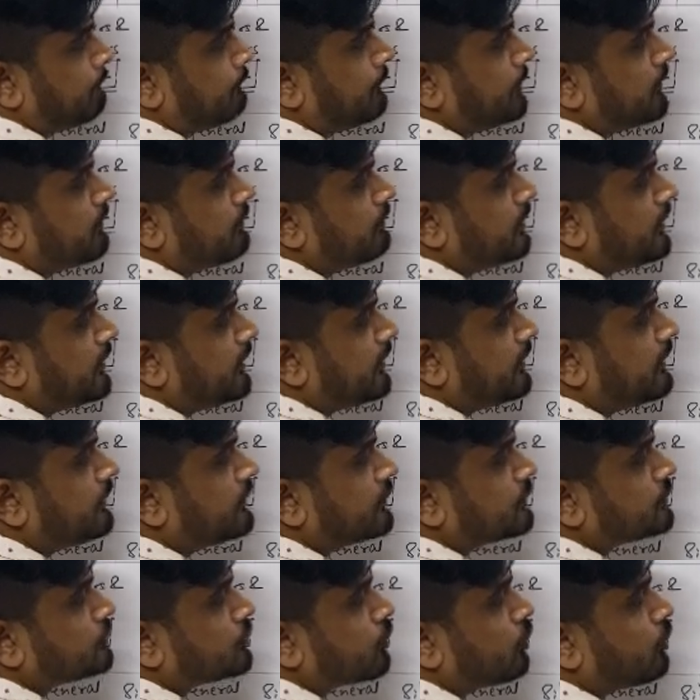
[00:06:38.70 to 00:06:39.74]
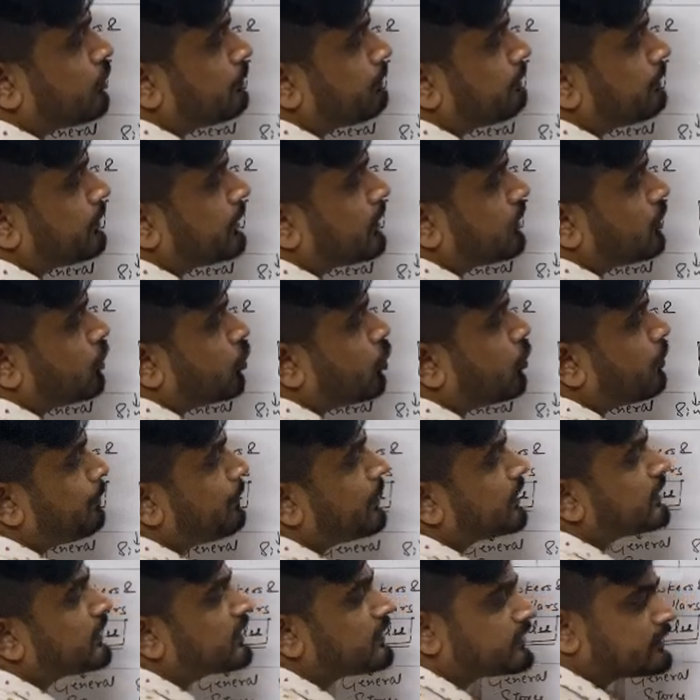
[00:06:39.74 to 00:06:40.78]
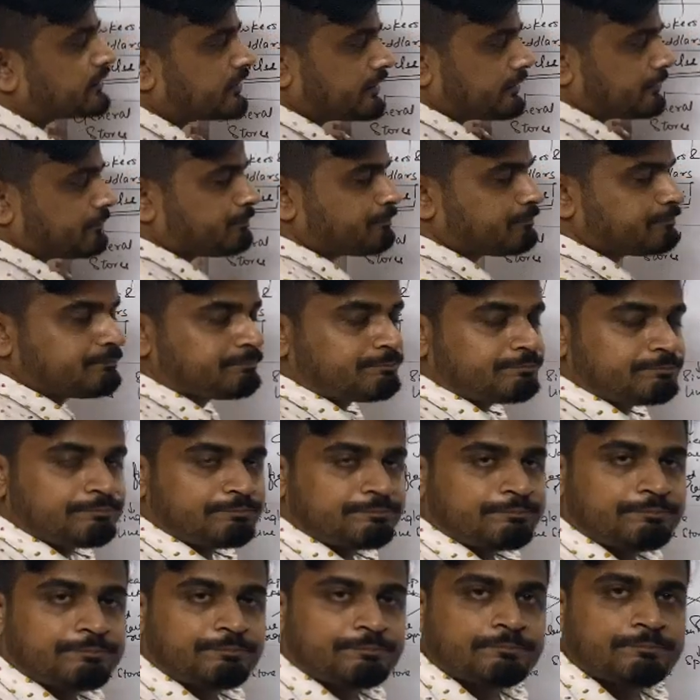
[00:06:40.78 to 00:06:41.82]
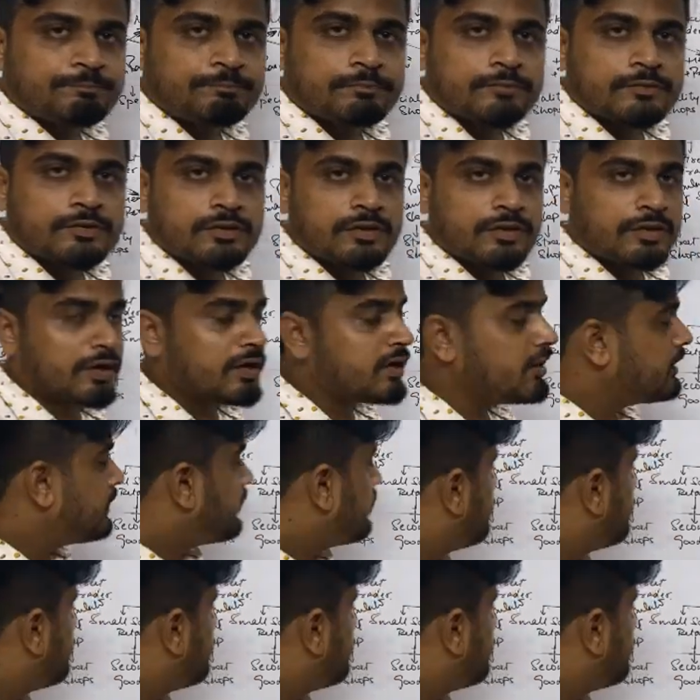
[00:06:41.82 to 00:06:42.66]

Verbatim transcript: परमानेंट शॉप ओपन करते हैं ठीक है